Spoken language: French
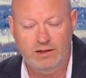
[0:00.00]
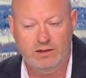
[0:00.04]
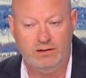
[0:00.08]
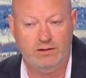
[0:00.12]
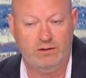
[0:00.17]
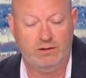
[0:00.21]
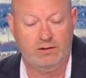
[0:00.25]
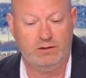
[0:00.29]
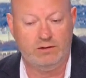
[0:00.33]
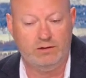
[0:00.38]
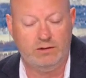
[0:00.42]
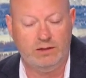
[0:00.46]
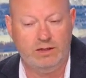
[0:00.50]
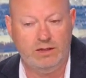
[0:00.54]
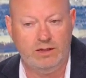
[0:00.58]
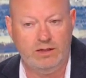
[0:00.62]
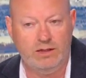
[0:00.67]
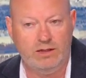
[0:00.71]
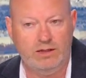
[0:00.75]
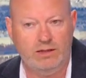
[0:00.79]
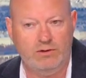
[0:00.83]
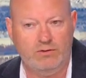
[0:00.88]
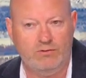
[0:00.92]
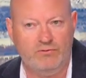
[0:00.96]
Euh,
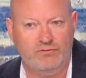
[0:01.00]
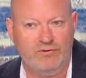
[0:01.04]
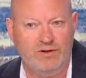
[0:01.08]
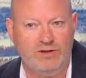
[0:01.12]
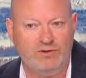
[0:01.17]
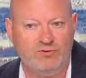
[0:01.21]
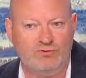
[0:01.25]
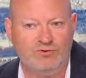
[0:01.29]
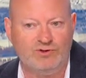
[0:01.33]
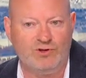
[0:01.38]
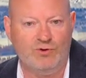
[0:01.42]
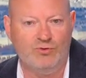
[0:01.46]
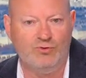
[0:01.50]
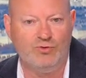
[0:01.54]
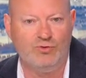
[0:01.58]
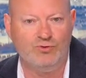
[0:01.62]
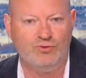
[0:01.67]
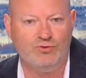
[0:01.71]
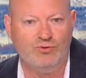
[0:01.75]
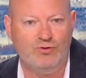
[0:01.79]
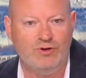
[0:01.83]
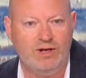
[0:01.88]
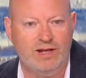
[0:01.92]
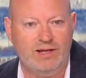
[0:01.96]
et, en fait, on se rend
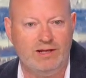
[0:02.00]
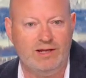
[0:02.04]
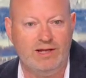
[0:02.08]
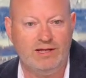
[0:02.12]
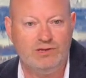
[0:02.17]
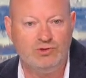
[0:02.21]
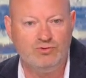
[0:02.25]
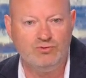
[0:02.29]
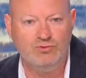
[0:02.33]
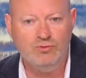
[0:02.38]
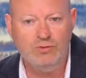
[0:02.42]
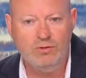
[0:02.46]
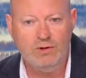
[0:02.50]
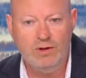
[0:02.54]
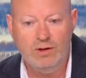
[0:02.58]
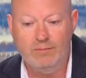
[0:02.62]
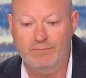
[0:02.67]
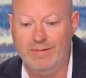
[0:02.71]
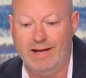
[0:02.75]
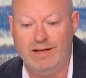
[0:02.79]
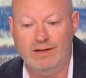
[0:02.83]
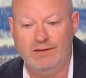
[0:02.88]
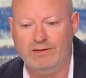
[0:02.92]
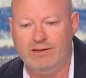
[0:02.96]
compte que là, dessus
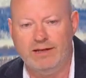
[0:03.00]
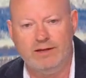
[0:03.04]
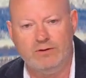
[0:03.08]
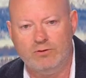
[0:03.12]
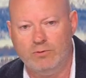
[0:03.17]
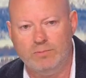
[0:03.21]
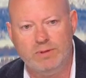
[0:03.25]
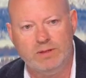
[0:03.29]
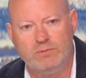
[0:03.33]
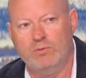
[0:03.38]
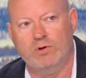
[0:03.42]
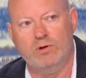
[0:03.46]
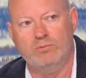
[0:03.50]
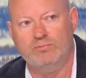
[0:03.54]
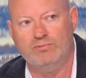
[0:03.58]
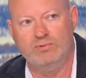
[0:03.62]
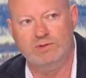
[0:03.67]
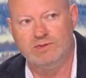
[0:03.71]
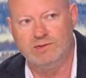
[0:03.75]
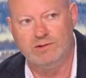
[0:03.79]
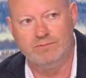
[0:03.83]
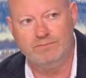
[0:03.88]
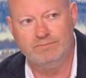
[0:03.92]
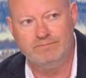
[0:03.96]
bah, l'État est complètement
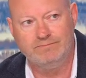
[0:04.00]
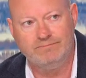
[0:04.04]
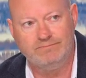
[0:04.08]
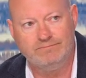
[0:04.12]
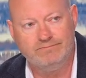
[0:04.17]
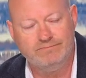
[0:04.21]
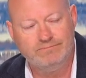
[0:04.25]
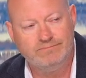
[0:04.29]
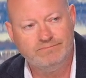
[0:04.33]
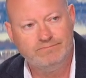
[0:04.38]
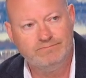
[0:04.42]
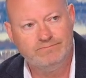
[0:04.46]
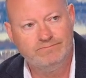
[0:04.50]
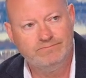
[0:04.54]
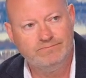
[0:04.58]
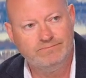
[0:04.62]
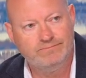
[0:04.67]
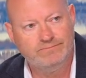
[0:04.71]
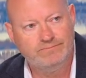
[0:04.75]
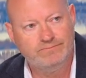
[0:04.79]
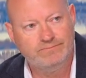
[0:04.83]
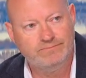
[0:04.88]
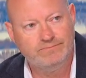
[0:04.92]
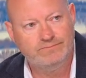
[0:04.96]
impuissant. Mais
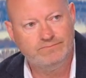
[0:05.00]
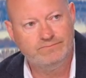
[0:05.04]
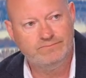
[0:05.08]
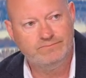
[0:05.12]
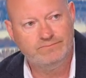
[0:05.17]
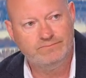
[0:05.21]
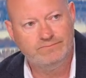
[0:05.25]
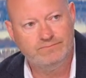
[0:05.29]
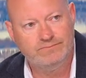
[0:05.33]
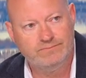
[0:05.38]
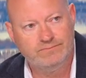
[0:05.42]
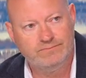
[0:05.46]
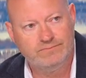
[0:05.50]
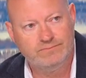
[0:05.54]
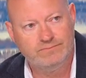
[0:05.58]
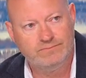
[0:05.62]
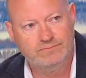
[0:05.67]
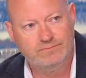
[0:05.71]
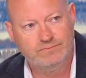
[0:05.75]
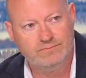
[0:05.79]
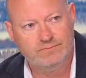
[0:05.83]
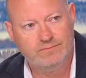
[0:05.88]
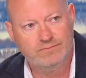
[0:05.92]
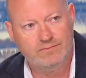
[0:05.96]
il y a pourtant des lois
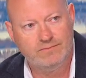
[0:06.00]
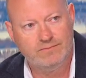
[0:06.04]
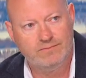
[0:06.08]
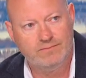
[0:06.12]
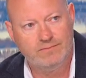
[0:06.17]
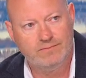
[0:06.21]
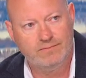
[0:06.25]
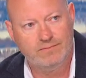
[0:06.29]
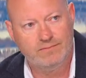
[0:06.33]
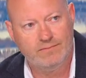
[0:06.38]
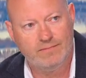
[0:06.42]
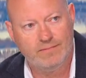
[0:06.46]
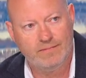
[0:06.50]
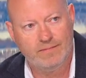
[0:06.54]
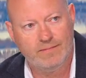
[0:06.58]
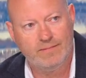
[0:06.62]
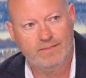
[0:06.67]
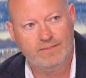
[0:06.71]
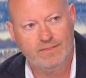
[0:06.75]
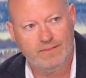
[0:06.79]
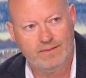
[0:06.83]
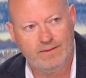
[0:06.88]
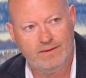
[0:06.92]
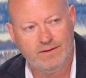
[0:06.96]
qui existent,
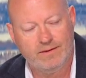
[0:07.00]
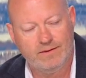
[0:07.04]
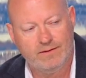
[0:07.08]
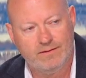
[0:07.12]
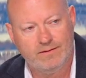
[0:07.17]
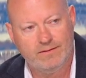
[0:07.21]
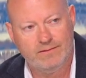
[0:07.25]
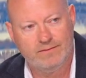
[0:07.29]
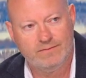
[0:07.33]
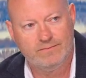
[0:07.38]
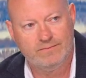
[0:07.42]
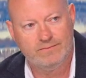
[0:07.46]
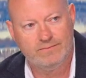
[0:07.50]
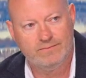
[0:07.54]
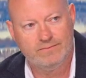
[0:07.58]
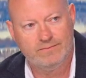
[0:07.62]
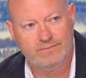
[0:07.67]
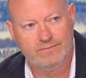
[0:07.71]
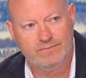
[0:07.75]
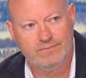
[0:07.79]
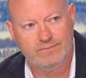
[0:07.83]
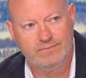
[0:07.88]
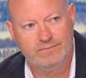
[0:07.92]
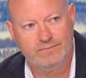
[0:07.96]
qui punissent
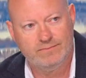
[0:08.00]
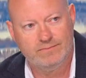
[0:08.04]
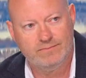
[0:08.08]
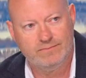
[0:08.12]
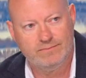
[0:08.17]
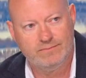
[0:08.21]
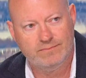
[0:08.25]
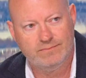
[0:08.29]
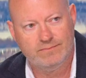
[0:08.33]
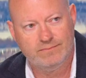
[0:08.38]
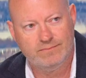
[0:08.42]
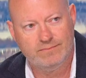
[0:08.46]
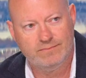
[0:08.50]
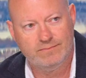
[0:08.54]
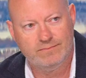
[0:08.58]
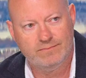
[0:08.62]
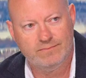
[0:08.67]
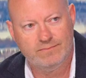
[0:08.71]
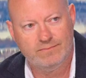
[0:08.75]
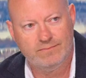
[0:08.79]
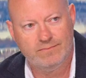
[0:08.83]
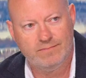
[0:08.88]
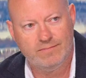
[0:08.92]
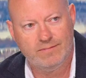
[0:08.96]
sévèrement
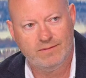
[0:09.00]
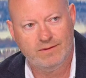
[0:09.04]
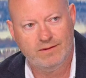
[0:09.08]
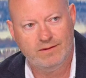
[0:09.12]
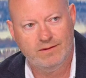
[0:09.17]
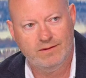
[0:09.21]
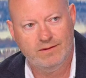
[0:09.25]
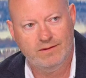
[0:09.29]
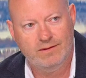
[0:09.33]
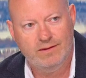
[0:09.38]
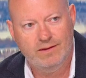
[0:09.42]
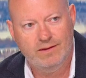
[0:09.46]
ces euh,